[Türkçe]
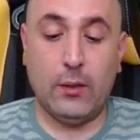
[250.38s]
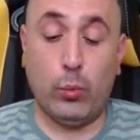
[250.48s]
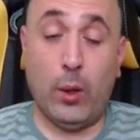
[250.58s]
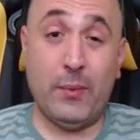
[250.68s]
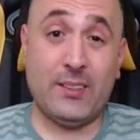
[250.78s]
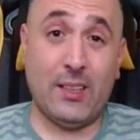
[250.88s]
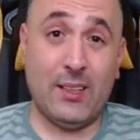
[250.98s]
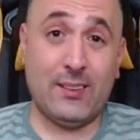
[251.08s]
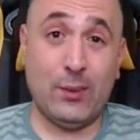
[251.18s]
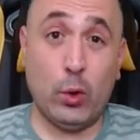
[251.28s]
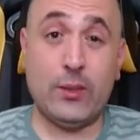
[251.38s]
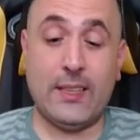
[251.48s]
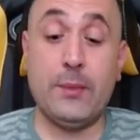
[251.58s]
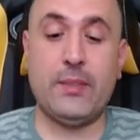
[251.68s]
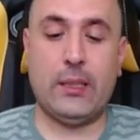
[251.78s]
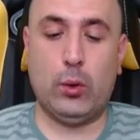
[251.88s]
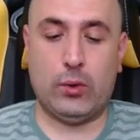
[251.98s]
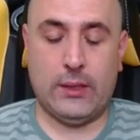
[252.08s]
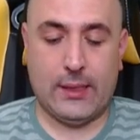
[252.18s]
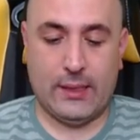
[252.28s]
Muhammed Salah'ta yoksa kimse de
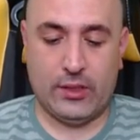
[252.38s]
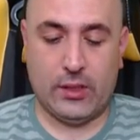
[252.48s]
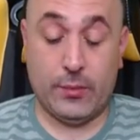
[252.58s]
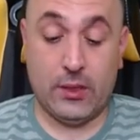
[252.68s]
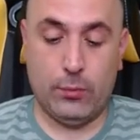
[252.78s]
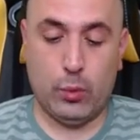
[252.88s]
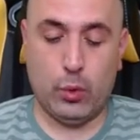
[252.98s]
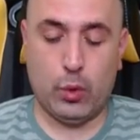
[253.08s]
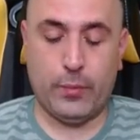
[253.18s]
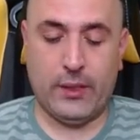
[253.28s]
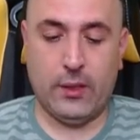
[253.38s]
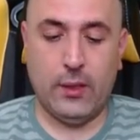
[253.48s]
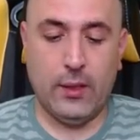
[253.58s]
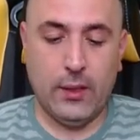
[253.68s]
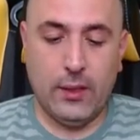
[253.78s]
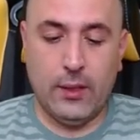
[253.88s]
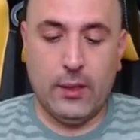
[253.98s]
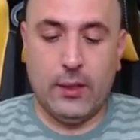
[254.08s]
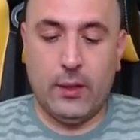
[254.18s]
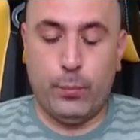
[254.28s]
yoktur arkadaşlar. Bakın bunu unutmayın.
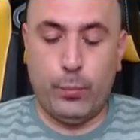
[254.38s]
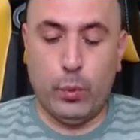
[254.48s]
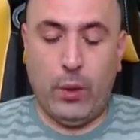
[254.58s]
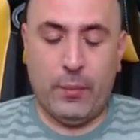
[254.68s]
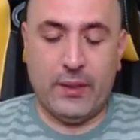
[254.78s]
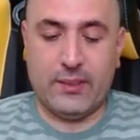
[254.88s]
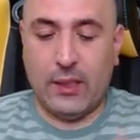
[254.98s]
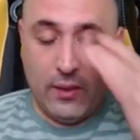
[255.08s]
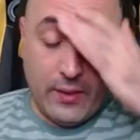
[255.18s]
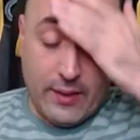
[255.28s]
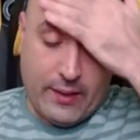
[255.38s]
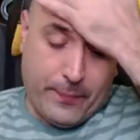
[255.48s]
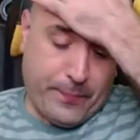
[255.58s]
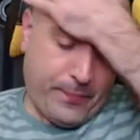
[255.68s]
Bu Muhammed Salah var ya.